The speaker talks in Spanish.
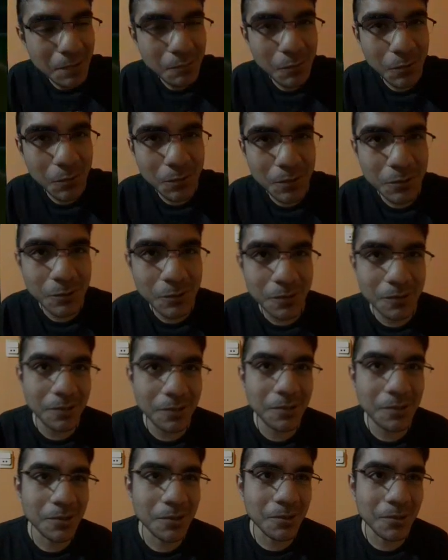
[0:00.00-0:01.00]
Bueno, esto ha
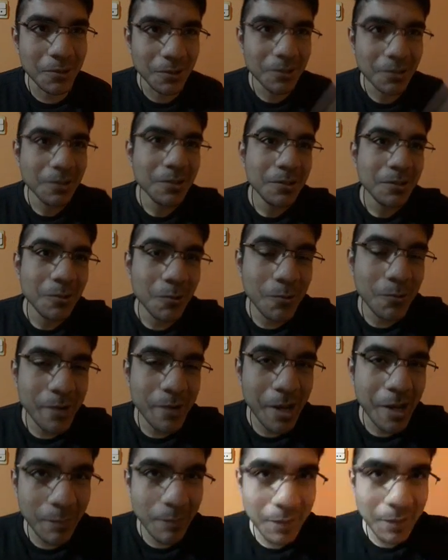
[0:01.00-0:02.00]
sido
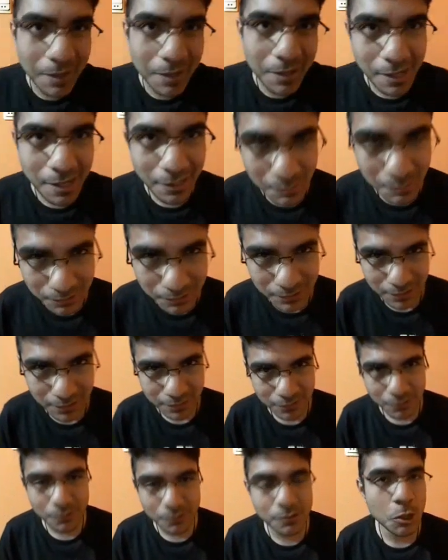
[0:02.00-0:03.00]
una pequeña
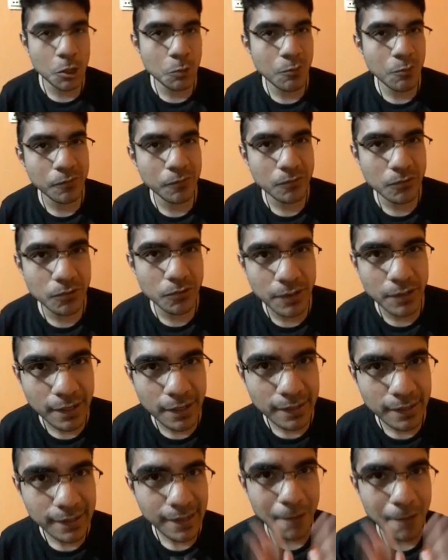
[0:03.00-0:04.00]
demostración de cómo
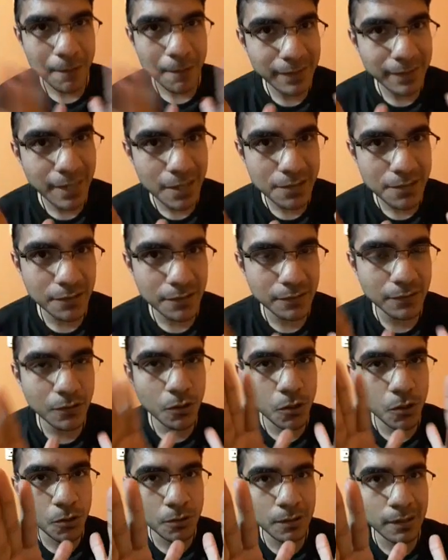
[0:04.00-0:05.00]
funcionan las batallas
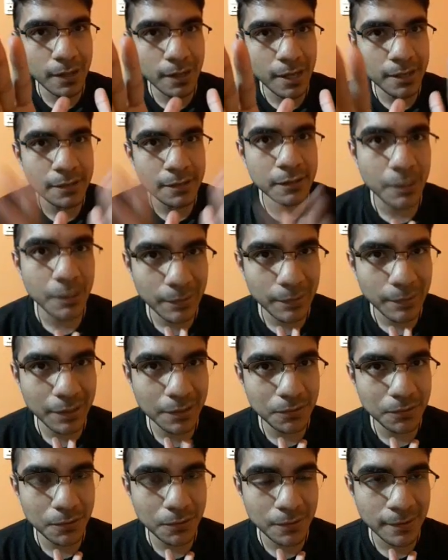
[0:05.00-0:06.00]
online en la
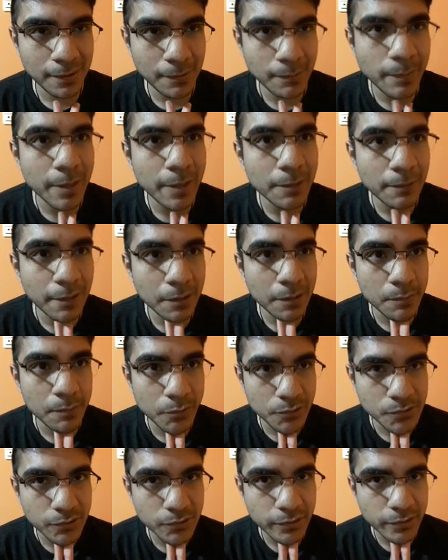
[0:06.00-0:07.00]
aplicación de Beyblade
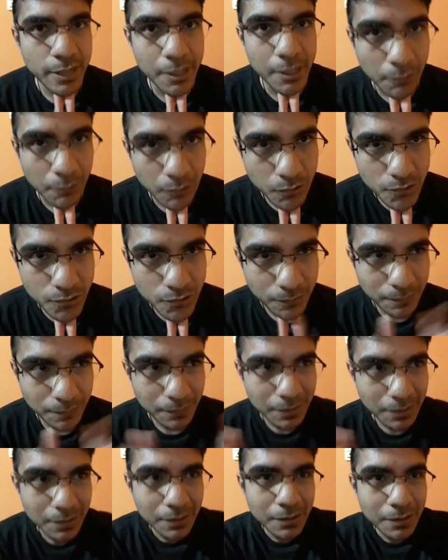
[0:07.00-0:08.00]
Burst Evolution.
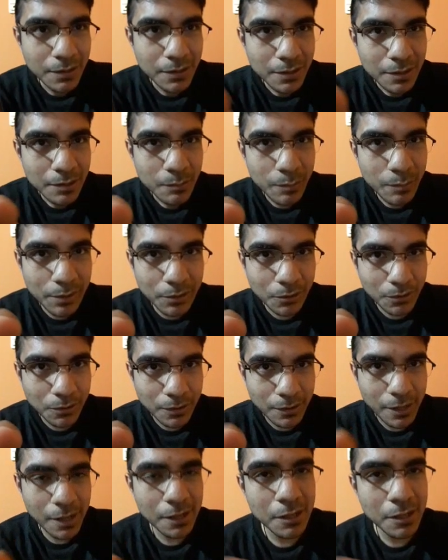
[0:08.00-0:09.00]

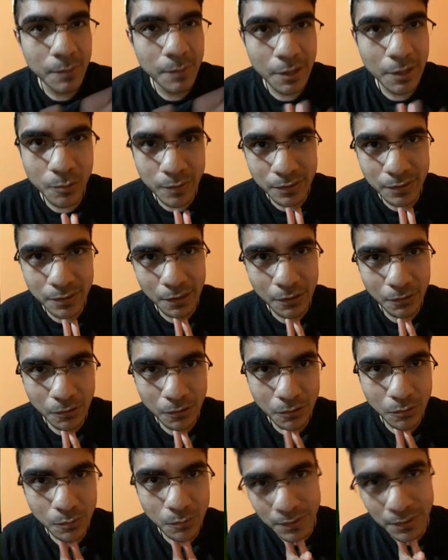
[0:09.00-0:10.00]
Perdonen, alguien me ha
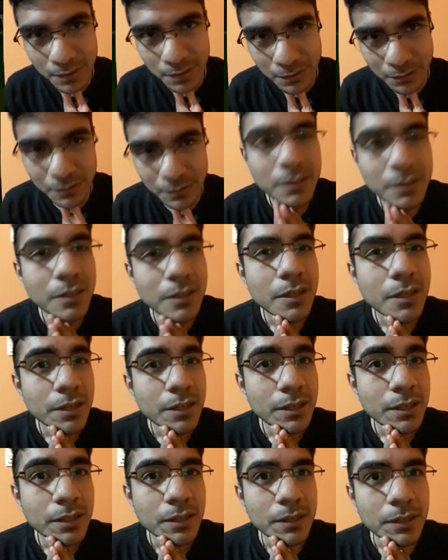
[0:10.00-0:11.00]
comentado un video.
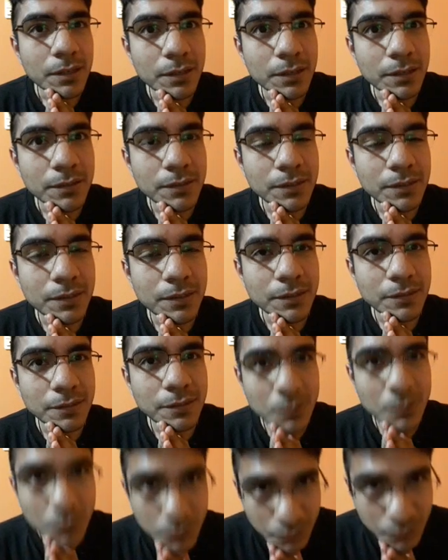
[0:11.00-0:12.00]
Este, si
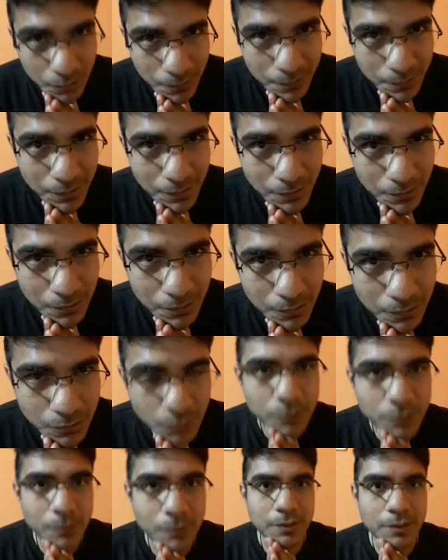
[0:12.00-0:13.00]
te gustó el video,
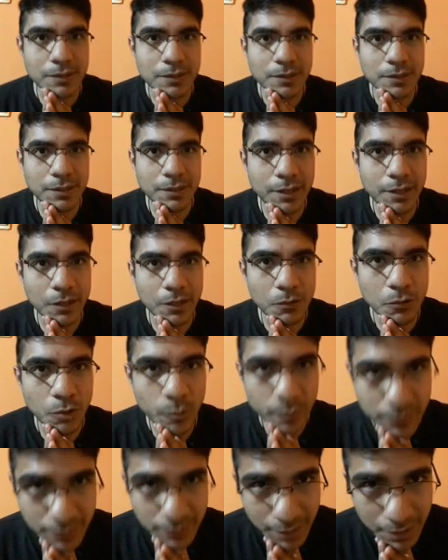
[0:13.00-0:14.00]
no te olvides de dejar un
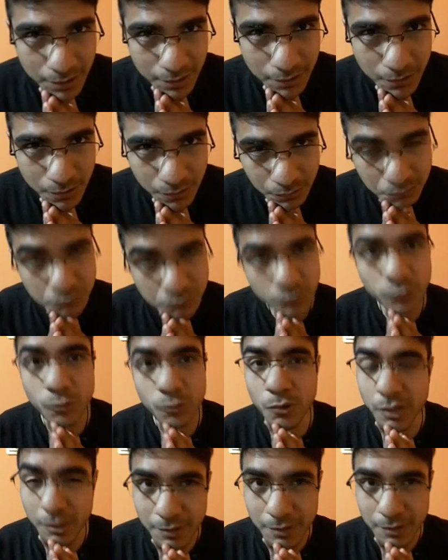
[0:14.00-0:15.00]
comentario,
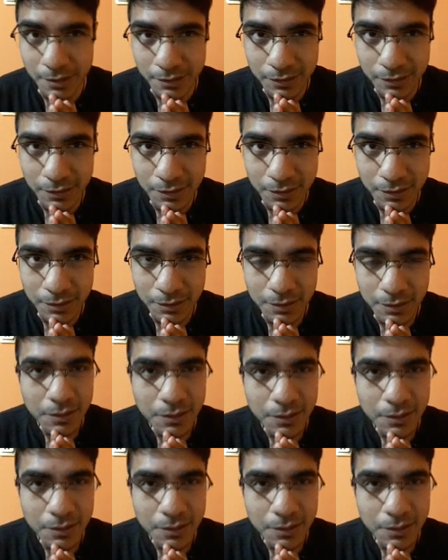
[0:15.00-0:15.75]
suscribirte.